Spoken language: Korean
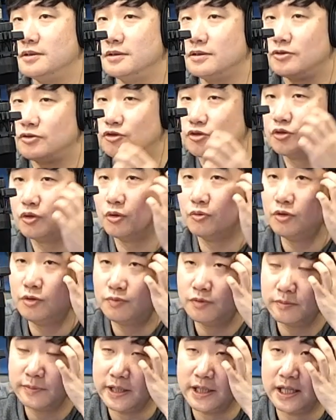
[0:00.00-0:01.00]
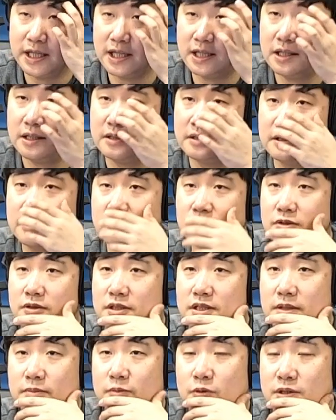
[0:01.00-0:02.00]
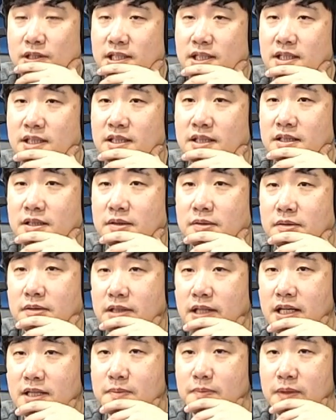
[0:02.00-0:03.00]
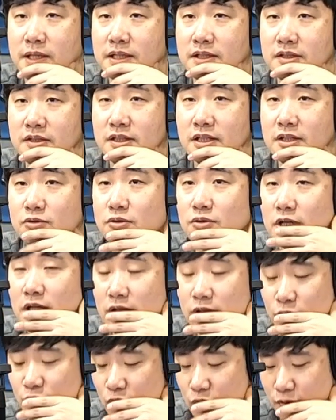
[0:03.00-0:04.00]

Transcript: 중고 물품이나 그리고 이제 뭐 지르는 게시판 이런 데도 소문이